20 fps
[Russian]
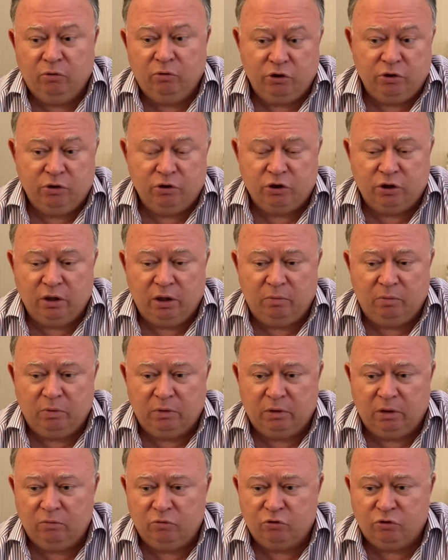Очень жаль,
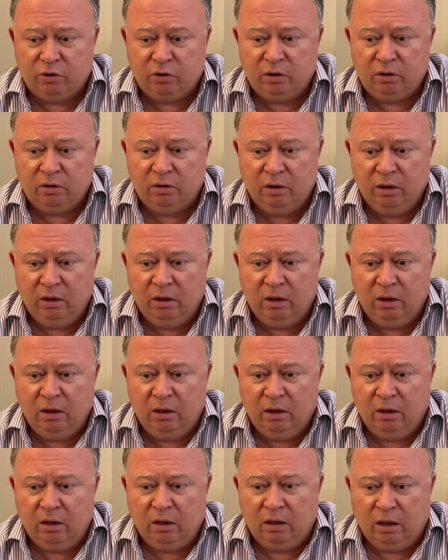потому что
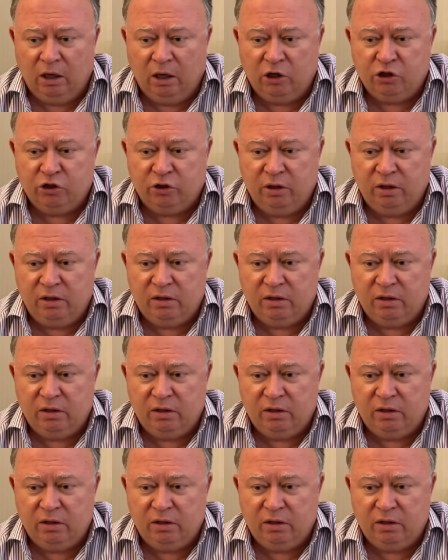каждый